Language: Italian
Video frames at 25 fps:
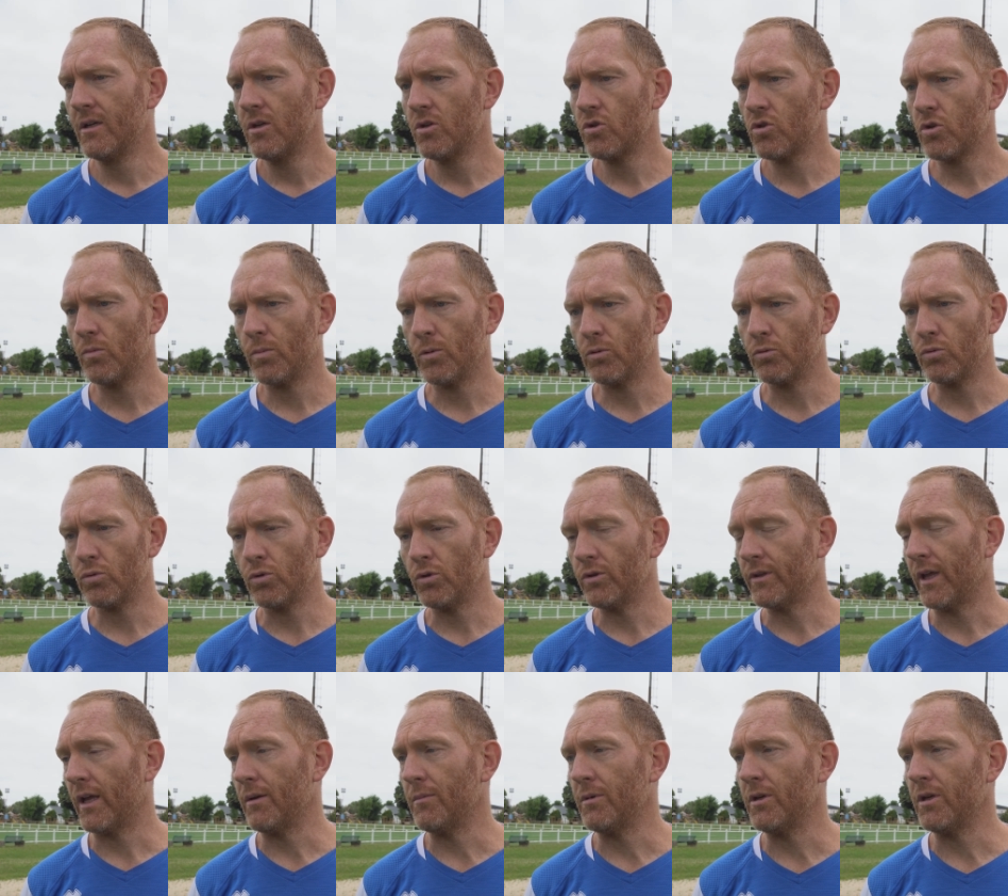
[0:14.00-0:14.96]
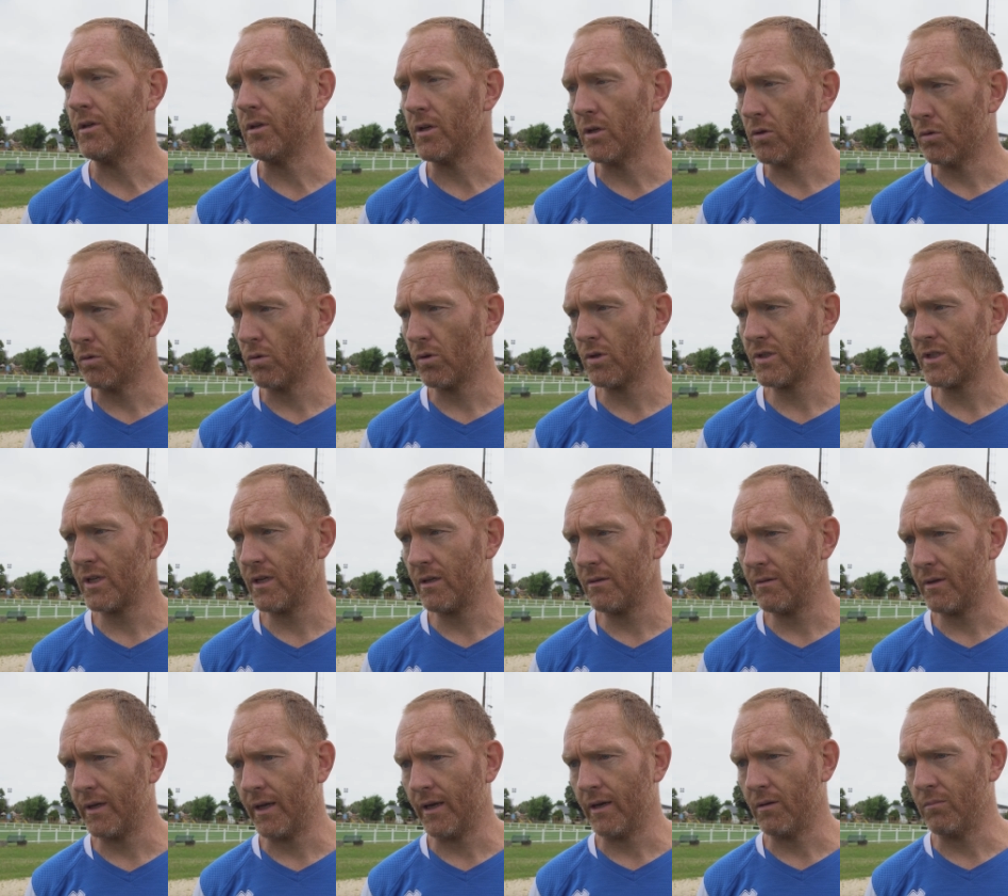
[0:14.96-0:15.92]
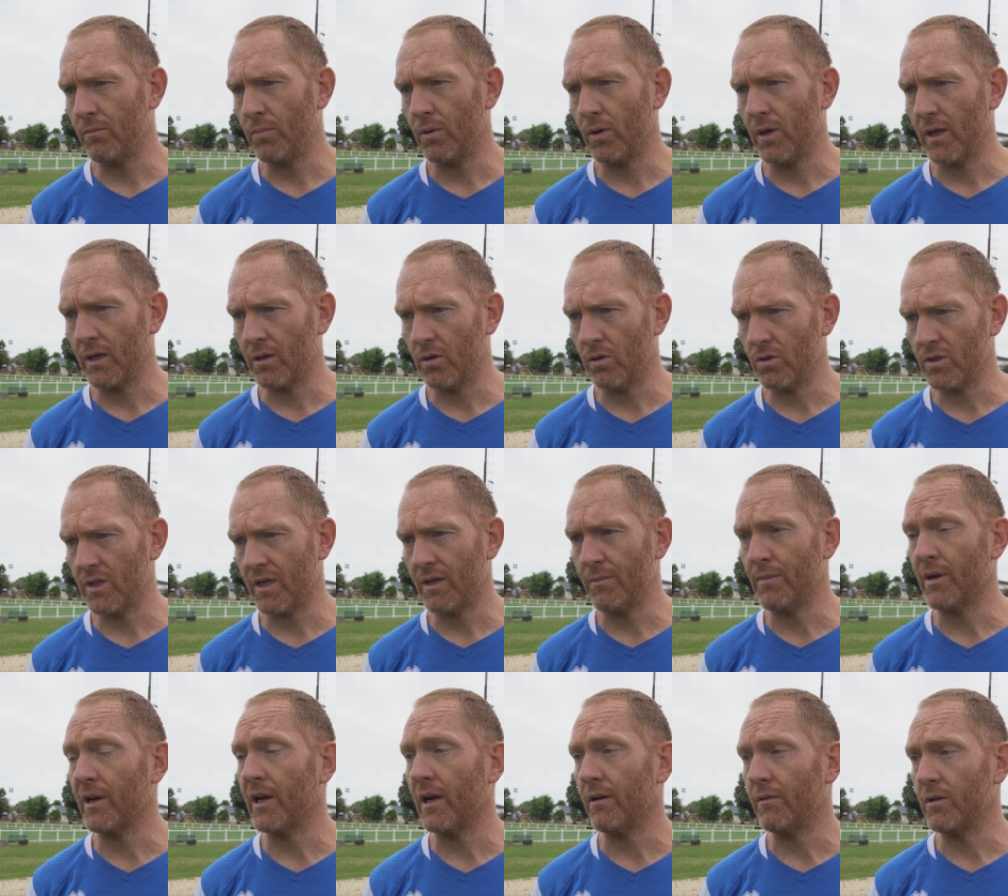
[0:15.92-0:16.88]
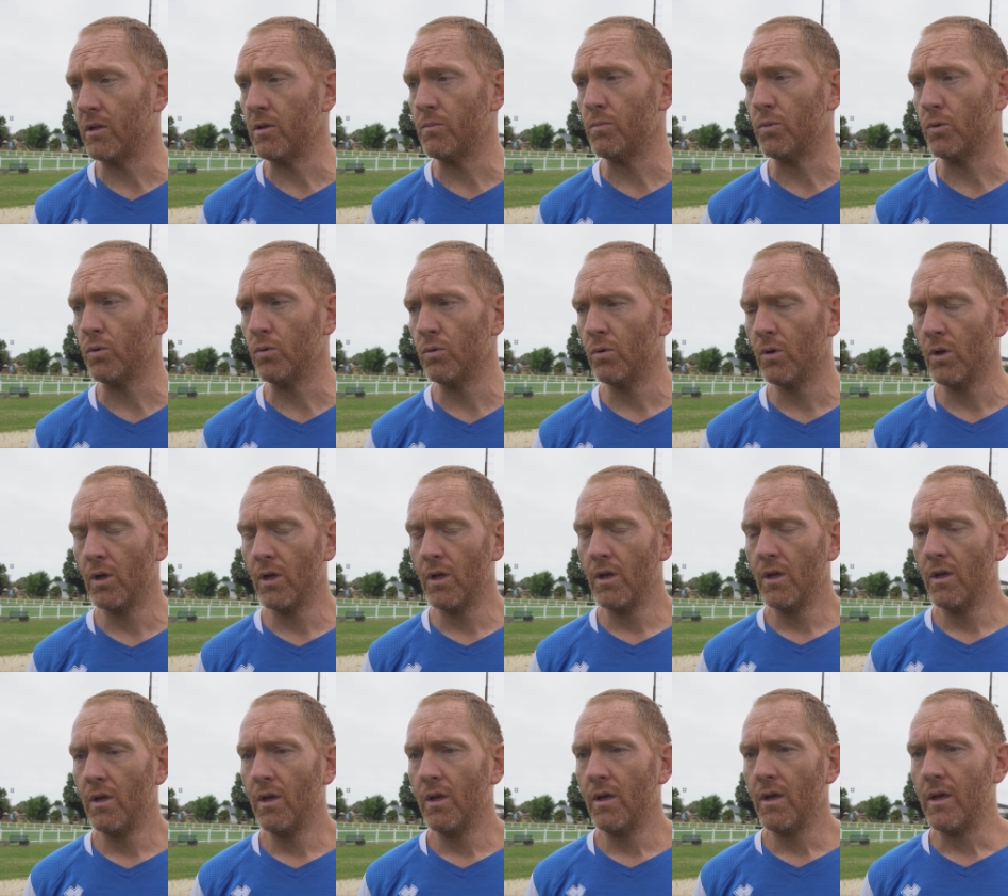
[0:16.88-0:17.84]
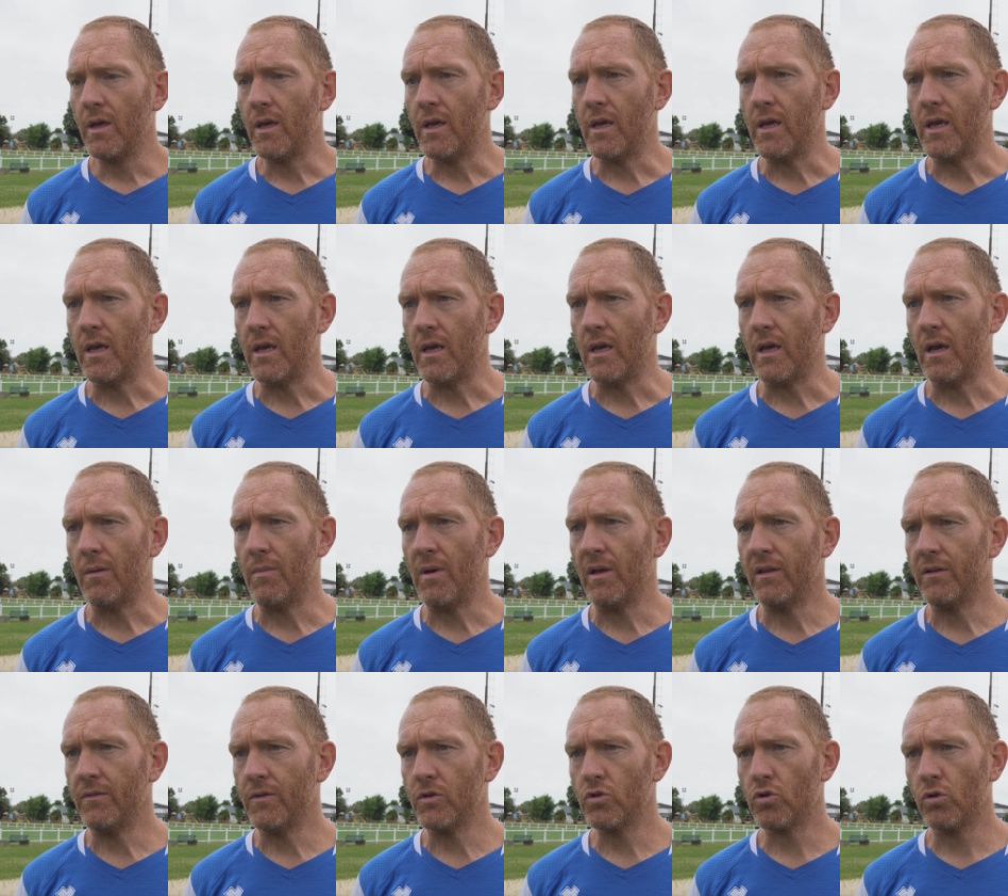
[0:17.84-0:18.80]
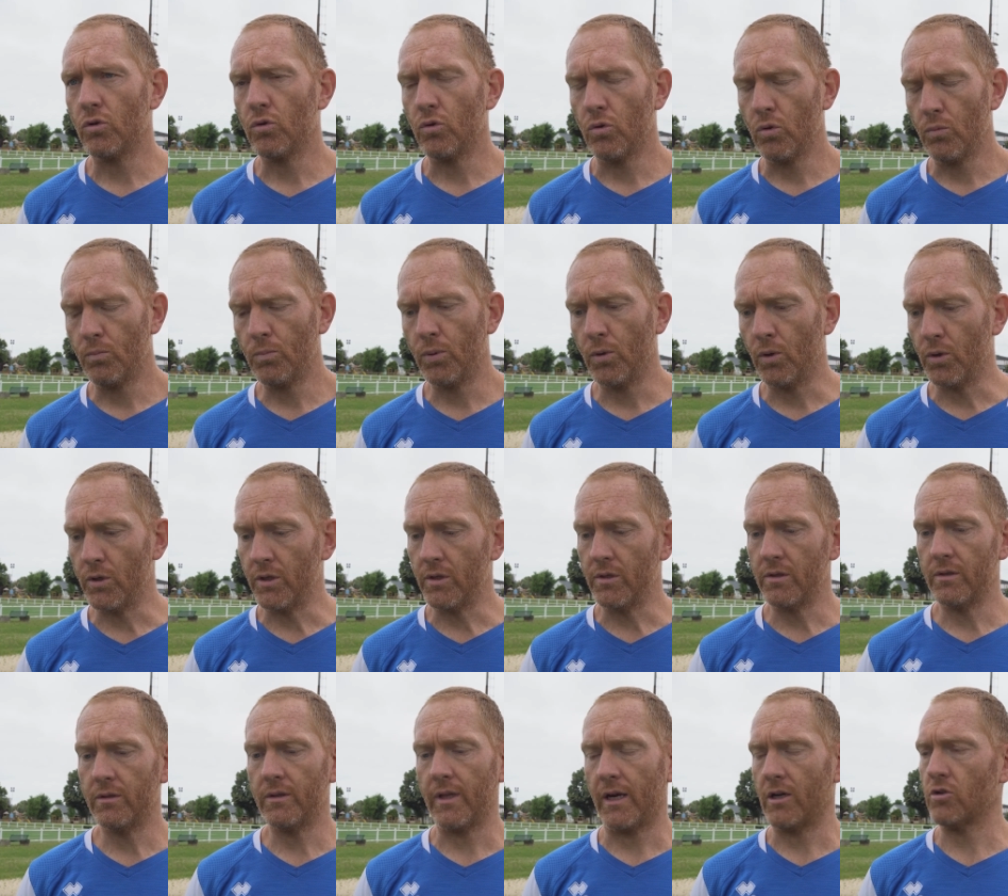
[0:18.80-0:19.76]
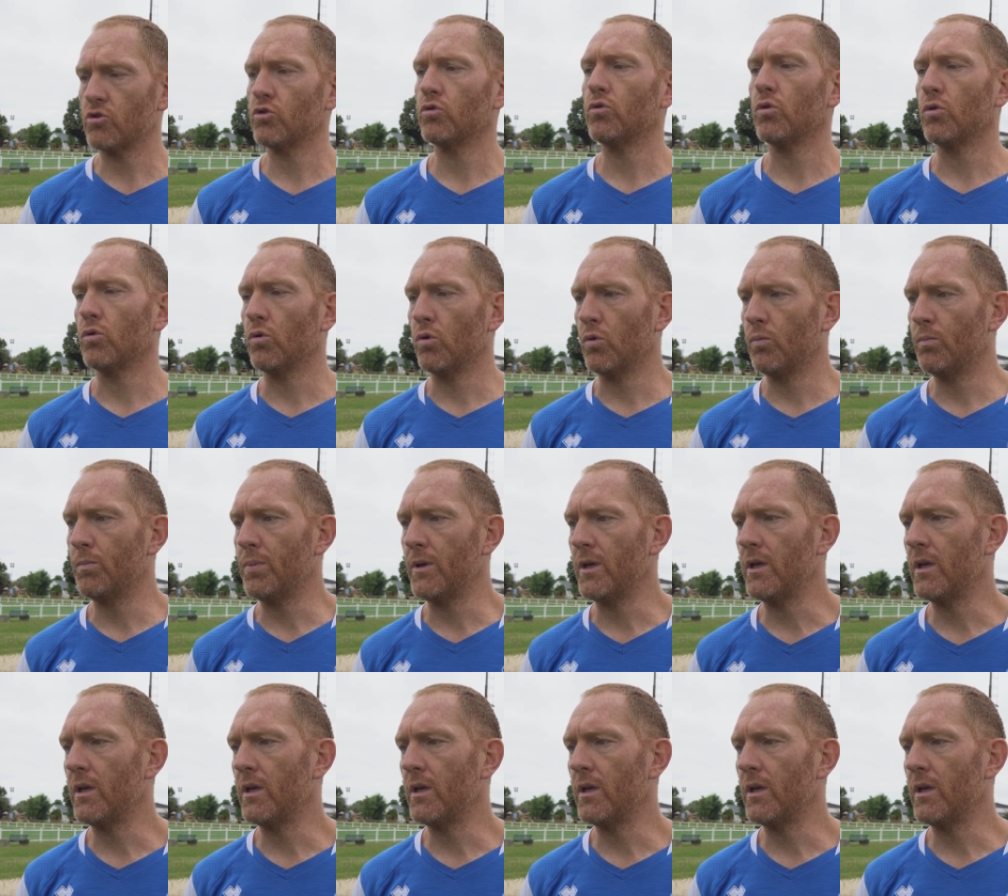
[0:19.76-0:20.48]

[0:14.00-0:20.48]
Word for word: soprattutto in termini di corsa, era un po' la cosa che mancava di più. E abbiamo diviso il gruppo in tre sottogruppi